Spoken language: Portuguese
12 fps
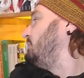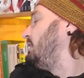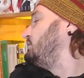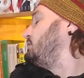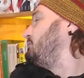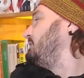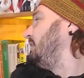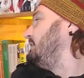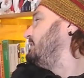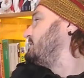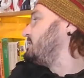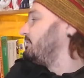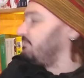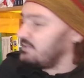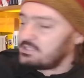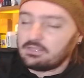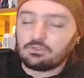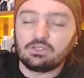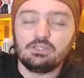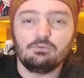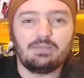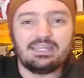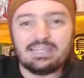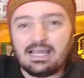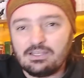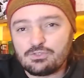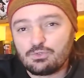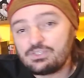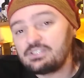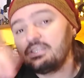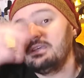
a gente finaliza fazendo aí uma análise dos